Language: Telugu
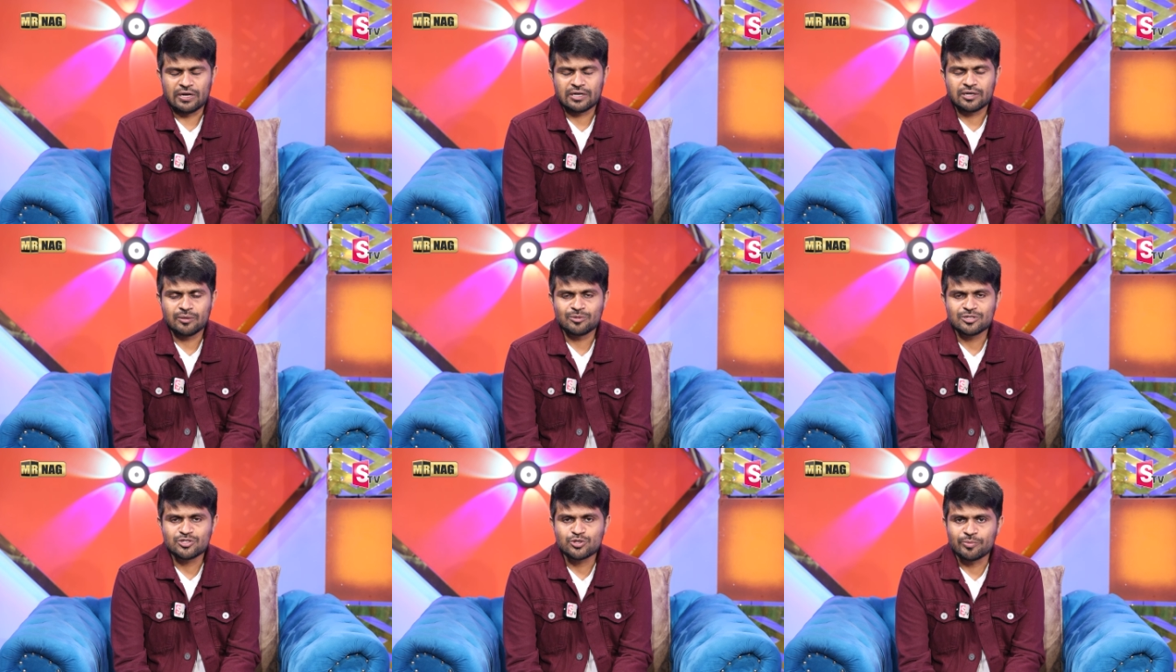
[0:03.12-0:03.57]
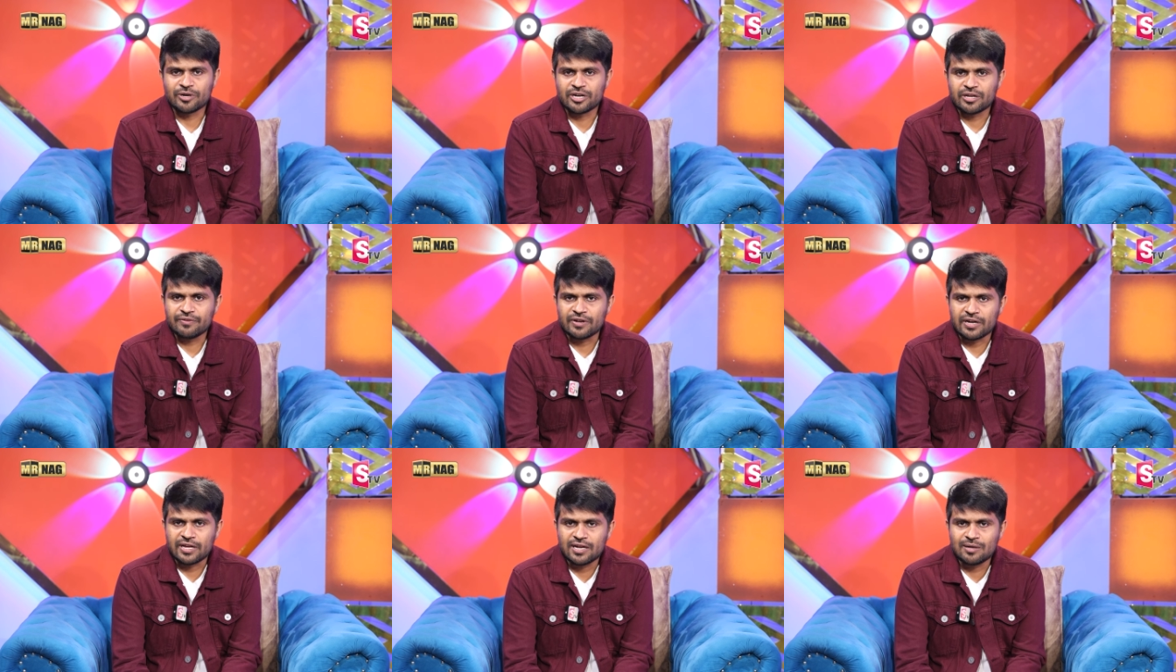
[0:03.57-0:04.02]
వెల్కమ్ టు సుమన్
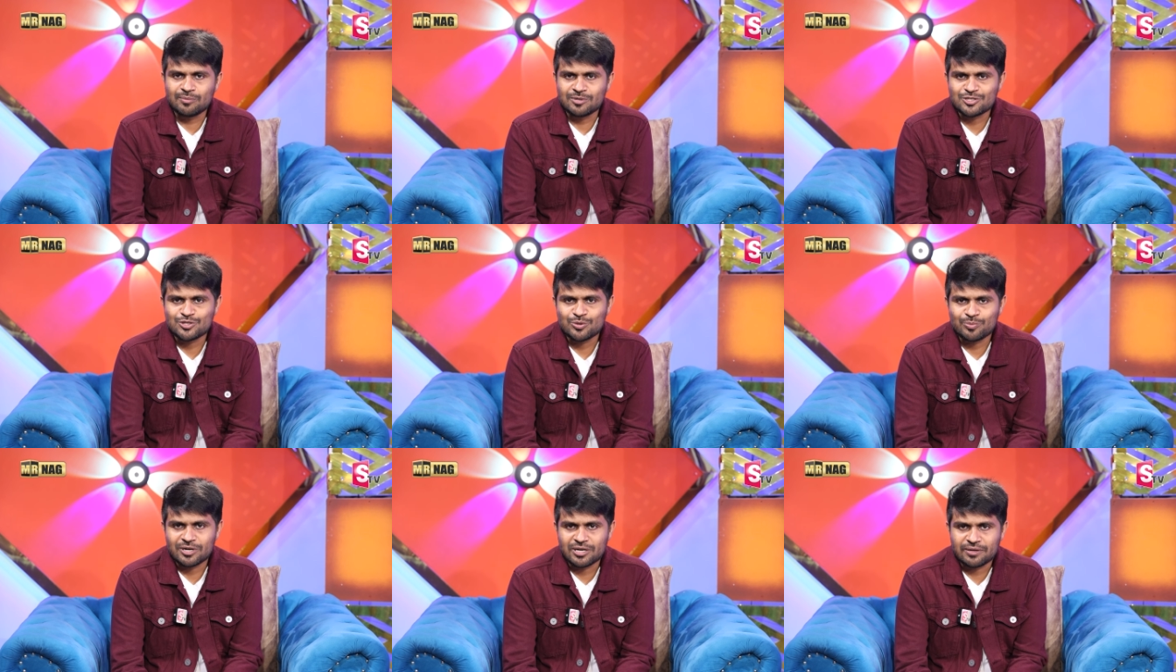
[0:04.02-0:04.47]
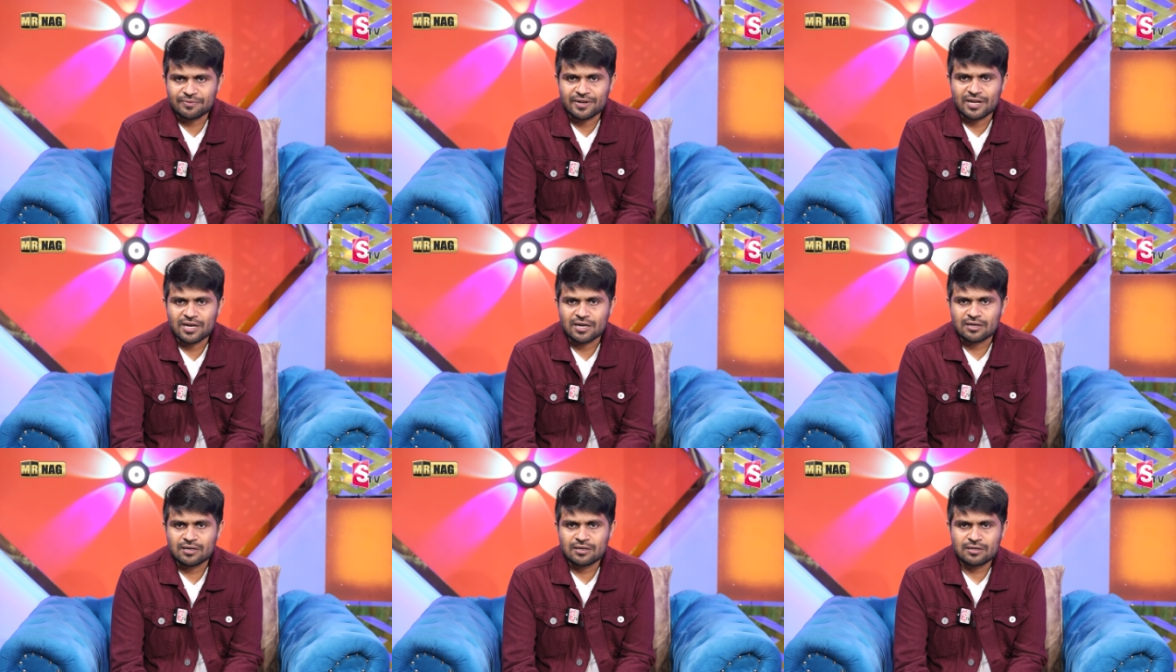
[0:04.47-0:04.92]
టీవీ నేను మీ సుమన్ టీవీ
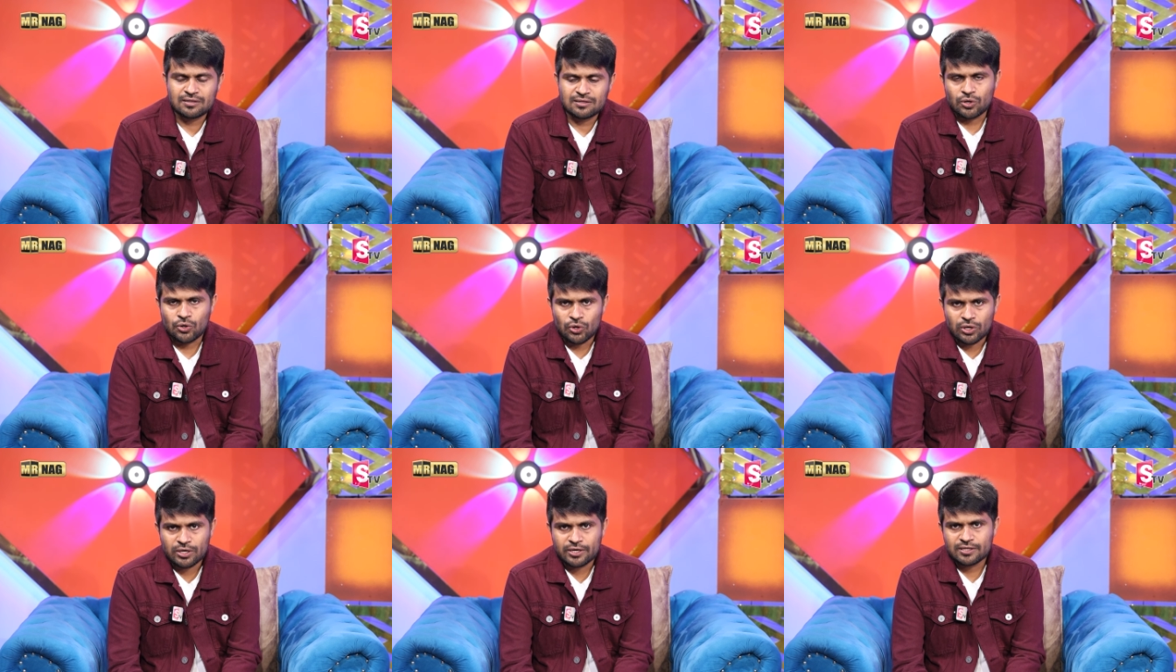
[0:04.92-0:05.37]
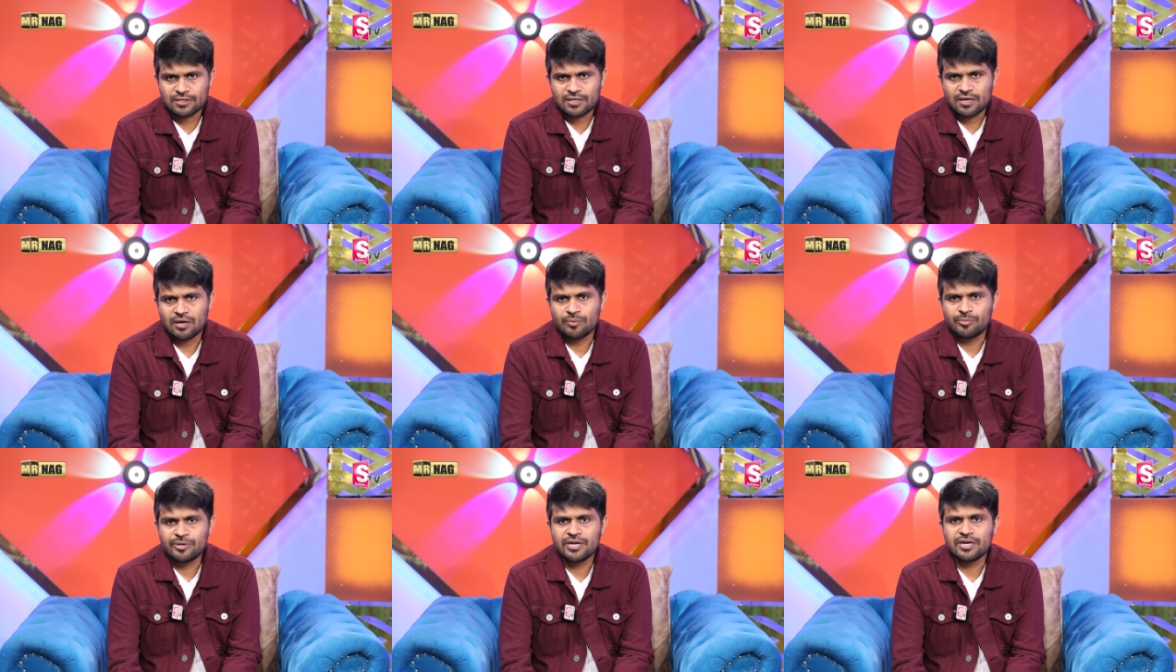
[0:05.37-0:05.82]
నాగ్ కోల్కతా
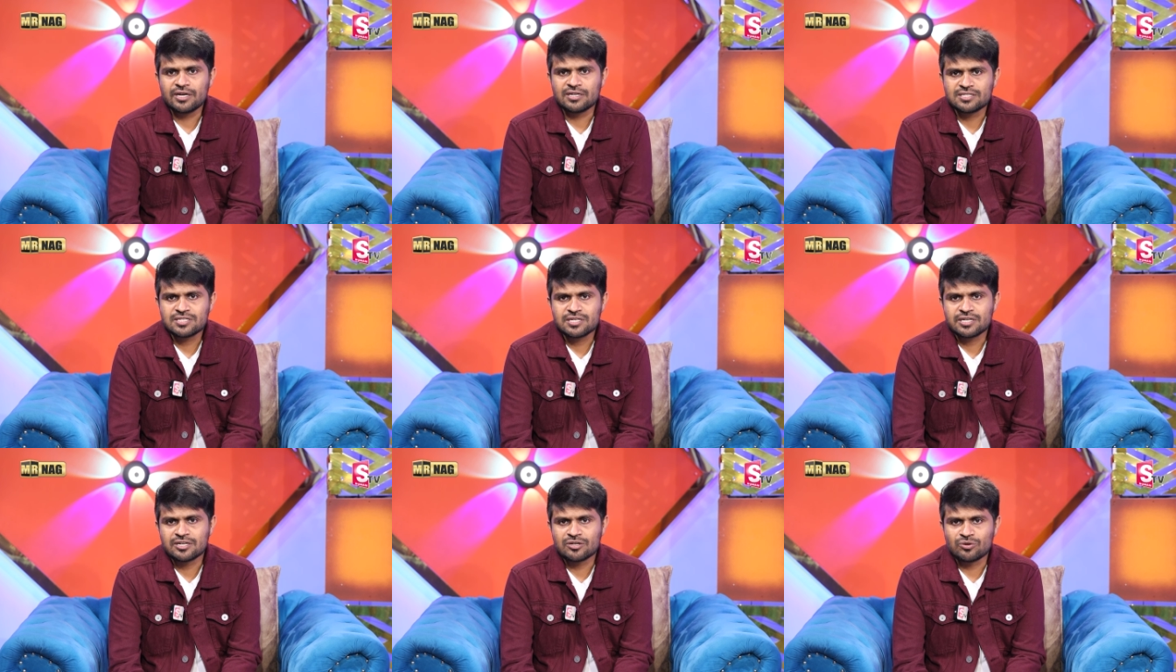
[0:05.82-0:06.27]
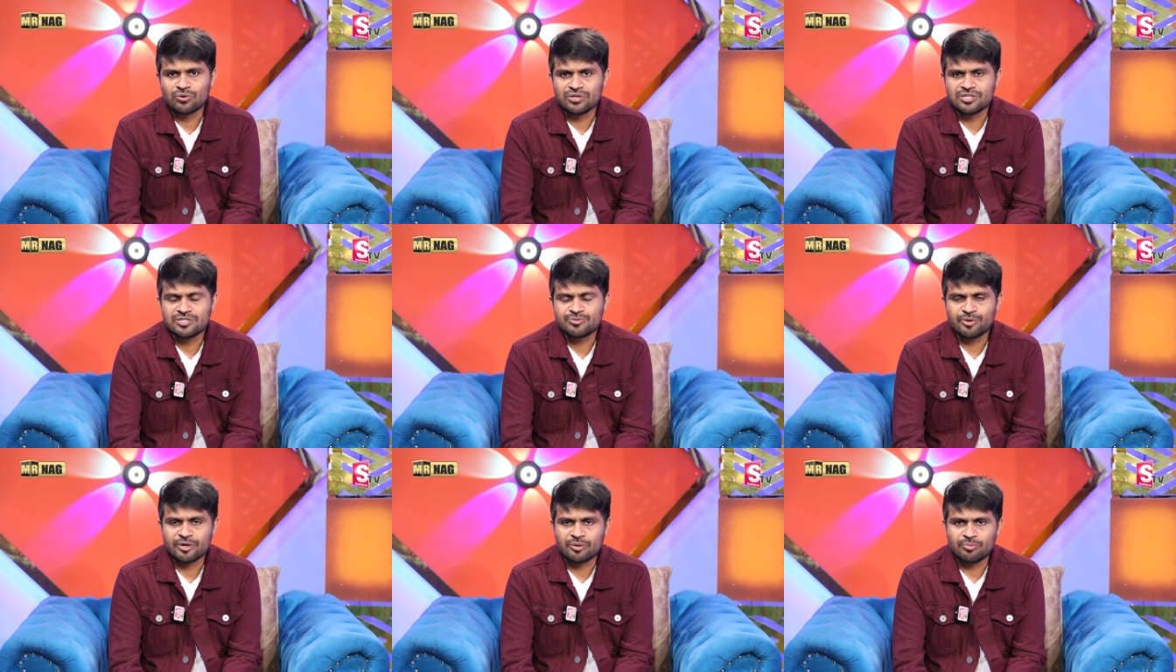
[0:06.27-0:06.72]
అభియా ఇన్సిడెంట్
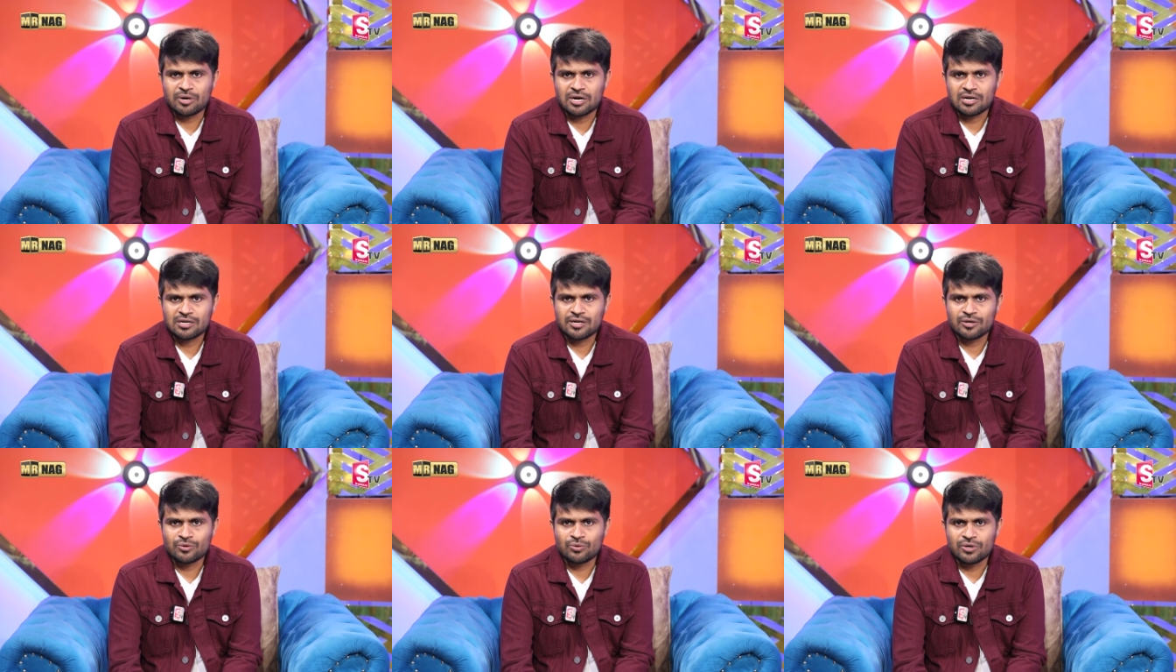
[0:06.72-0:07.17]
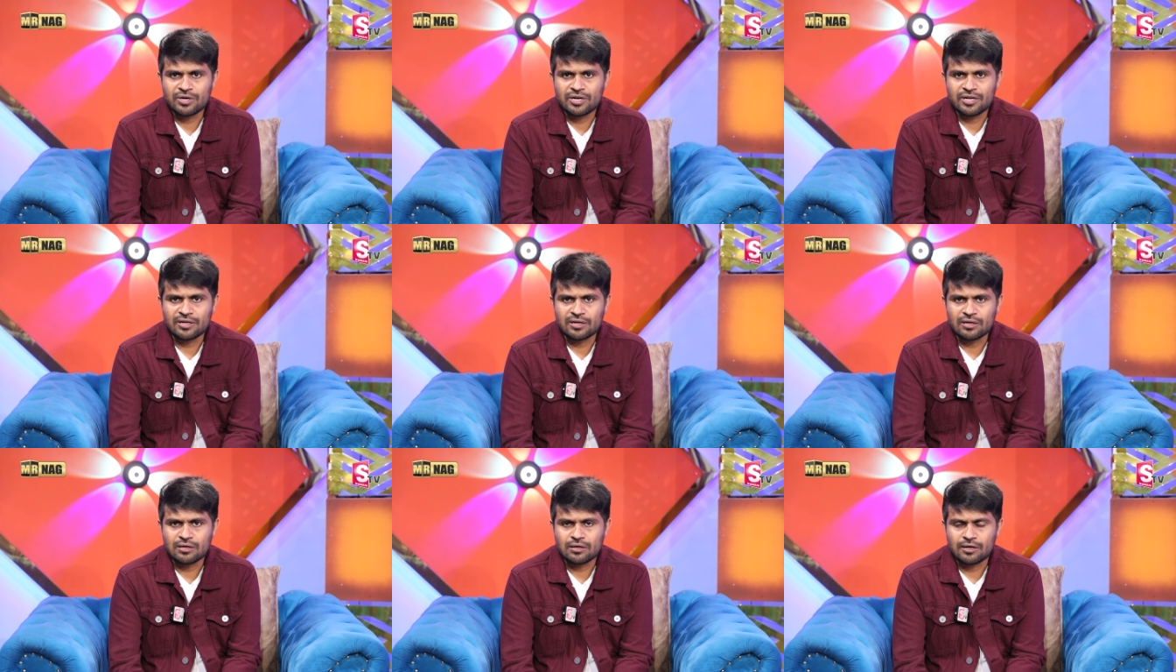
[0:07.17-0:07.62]
గురించి మనం మాట్లాడుకుంటే